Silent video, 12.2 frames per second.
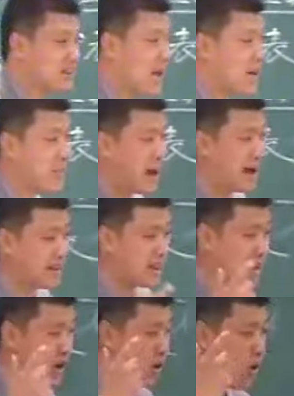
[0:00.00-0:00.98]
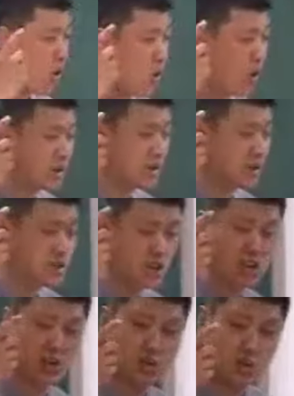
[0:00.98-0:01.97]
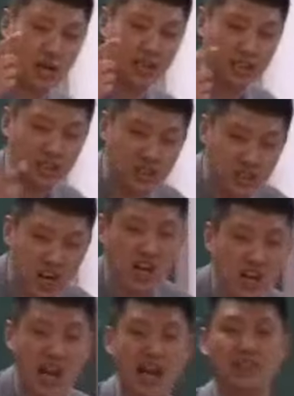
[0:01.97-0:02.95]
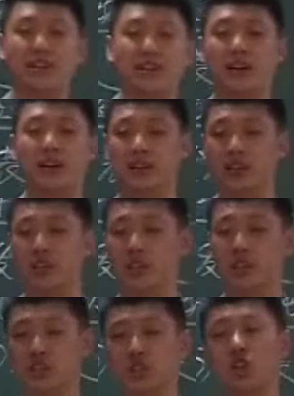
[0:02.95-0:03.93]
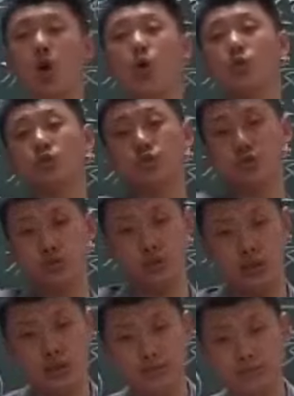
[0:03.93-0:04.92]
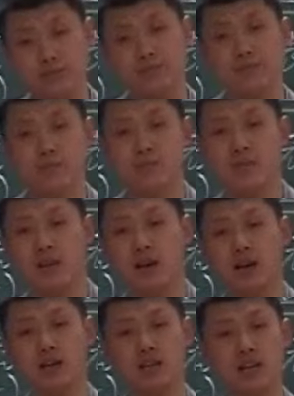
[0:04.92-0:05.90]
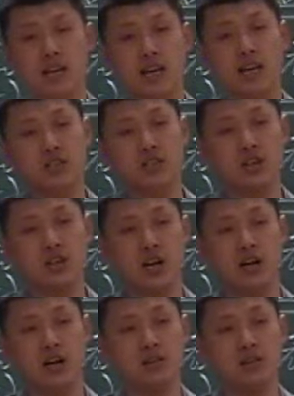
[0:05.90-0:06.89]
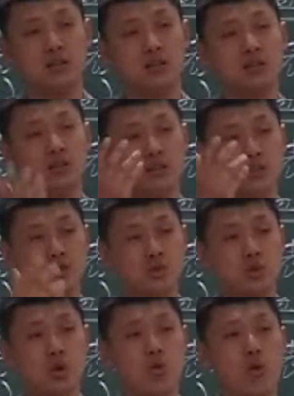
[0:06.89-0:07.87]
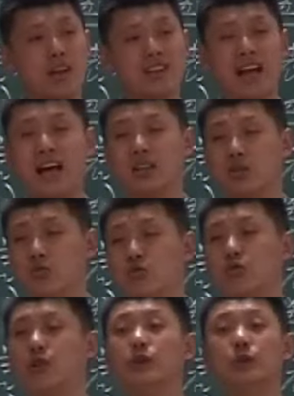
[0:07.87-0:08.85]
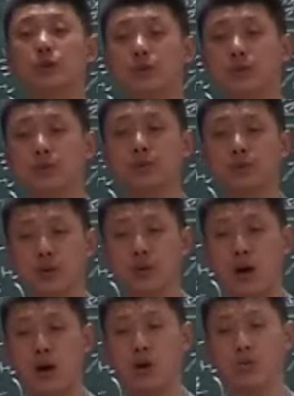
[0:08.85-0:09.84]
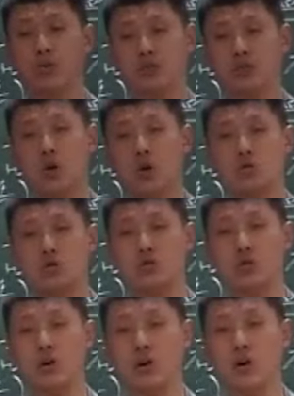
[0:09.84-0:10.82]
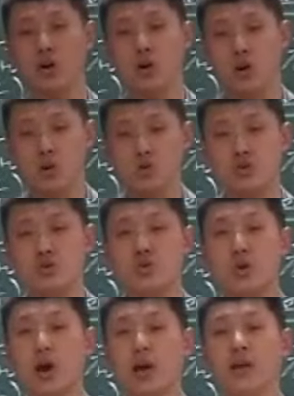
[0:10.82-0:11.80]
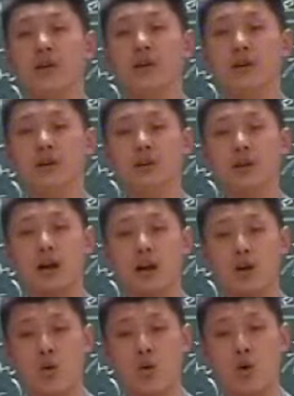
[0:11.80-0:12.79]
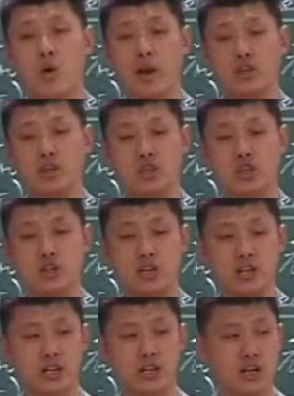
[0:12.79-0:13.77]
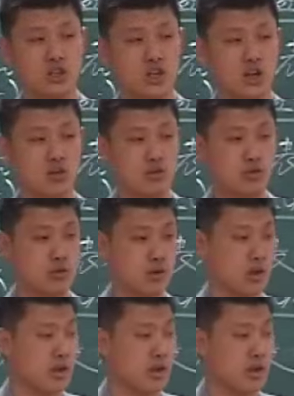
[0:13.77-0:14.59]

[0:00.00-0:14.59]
他把能够获得政权的枪杆子交出去了，啊，人类历史上最伟大的五分钟，华盛顿交出军权，是吧？国会设计了一个程序，